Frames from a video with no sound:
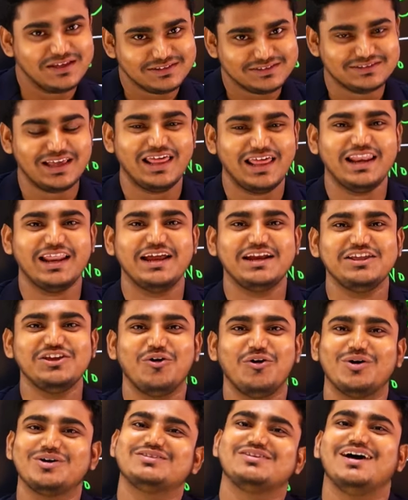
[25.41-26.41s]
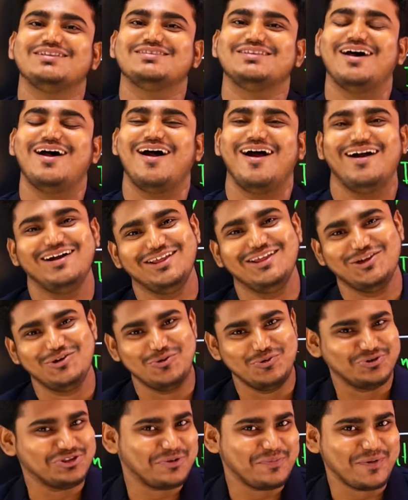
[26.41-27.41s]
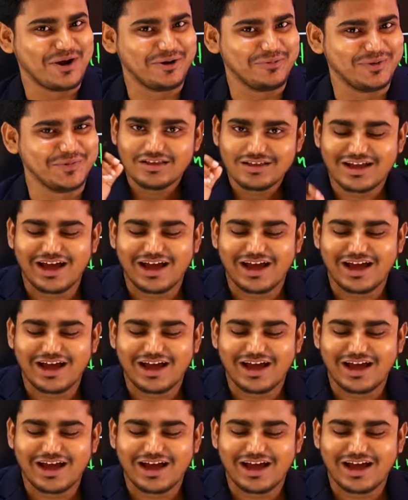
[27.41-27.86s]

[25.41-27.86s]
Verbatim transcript: স্যালারি অর্থাৎ আর্নিং করতে পারবে